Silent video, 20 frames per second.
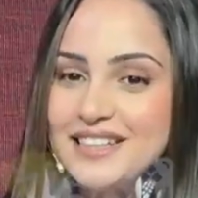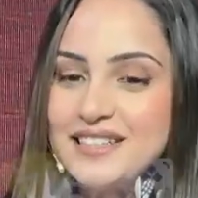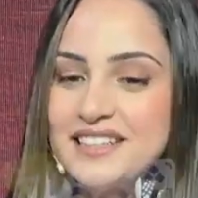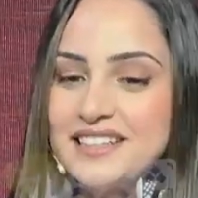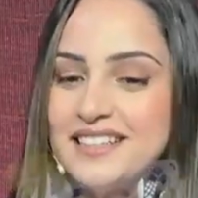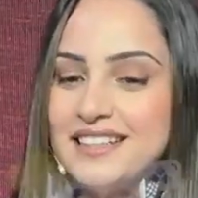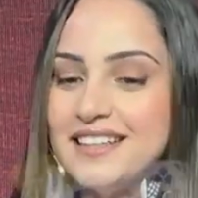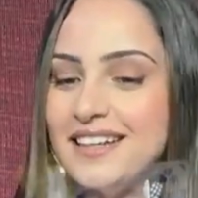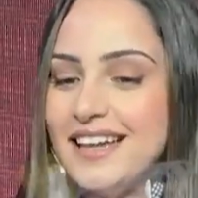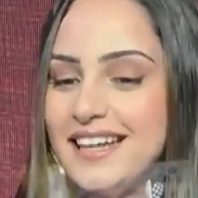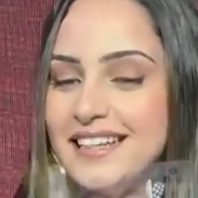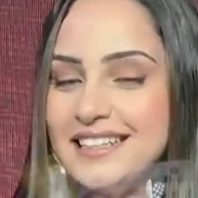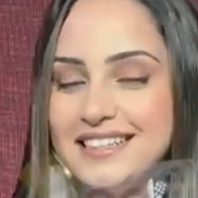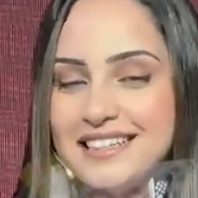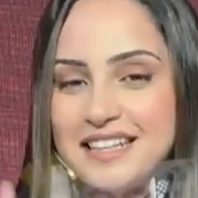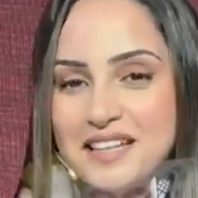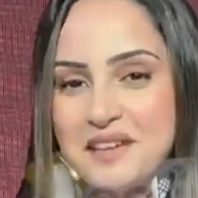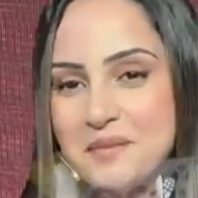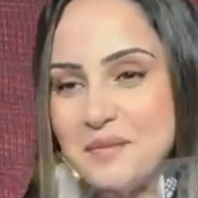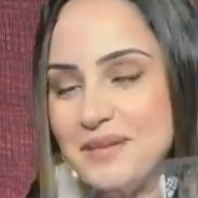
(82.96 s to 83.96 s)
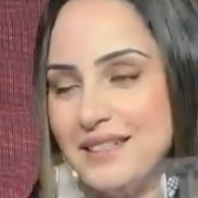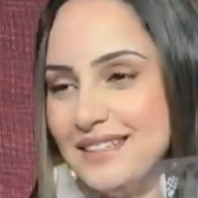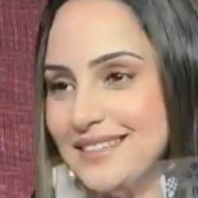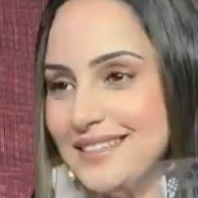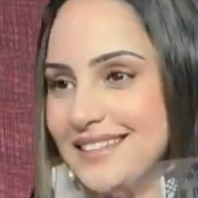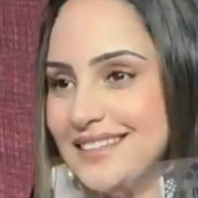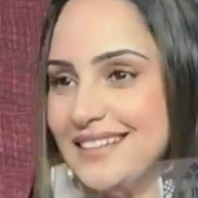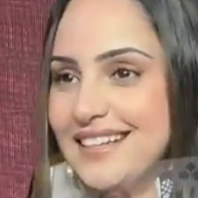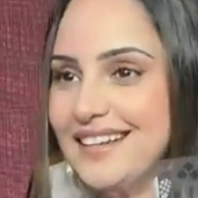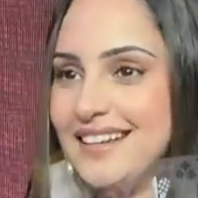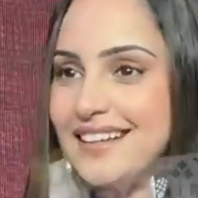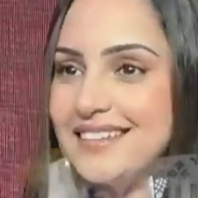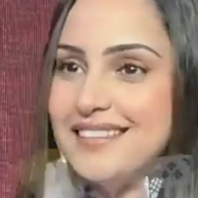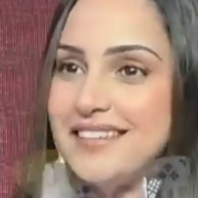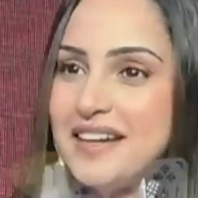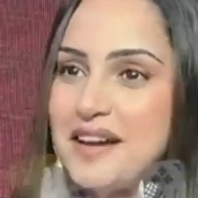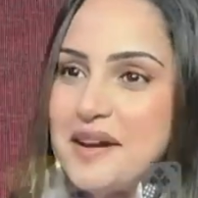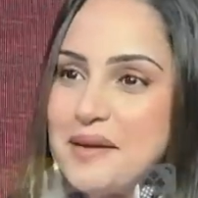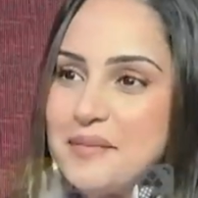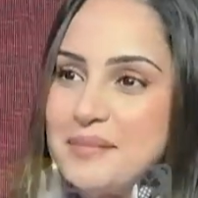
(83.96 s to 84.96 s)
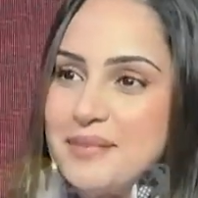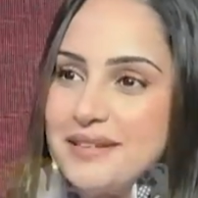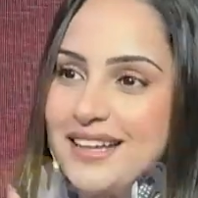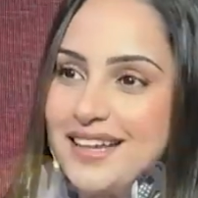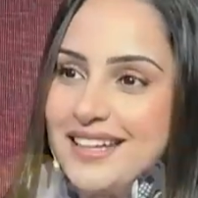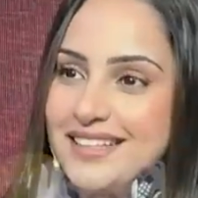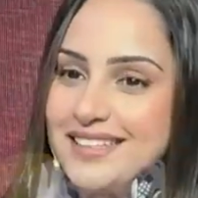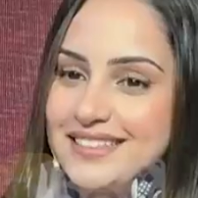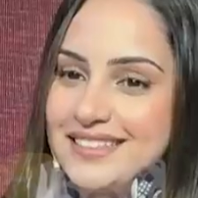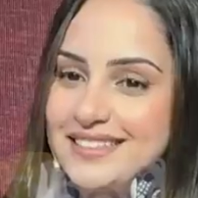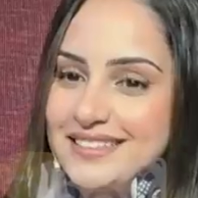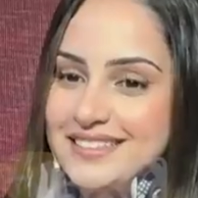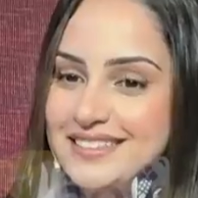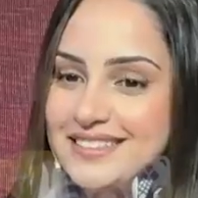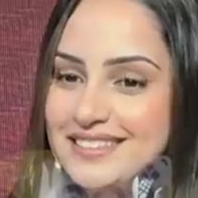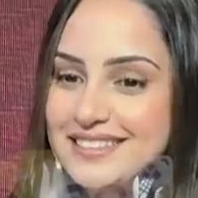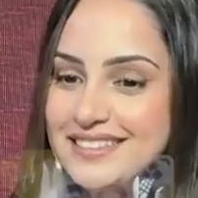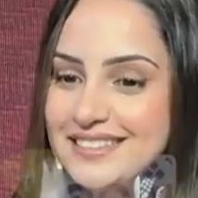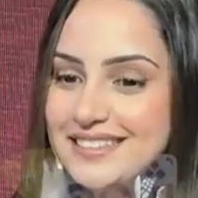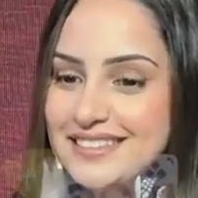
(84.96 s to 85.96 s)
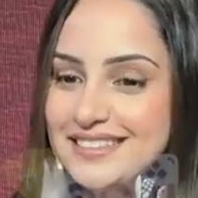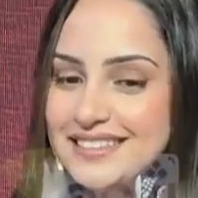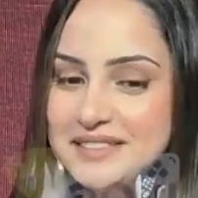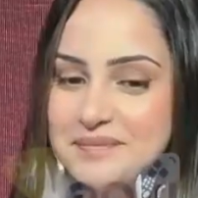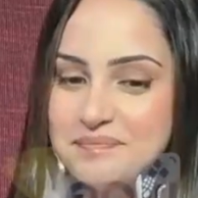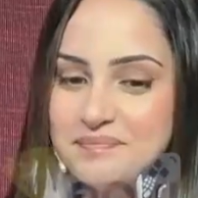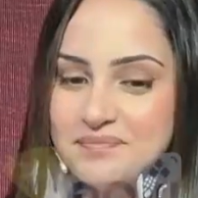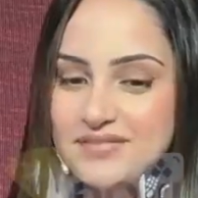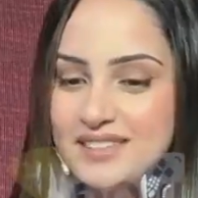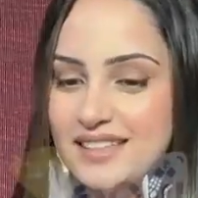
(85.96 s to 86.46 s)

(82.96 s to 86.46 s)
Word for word: ها آه، اللي كيرمي عليا لي كارطابل ها اللي آه،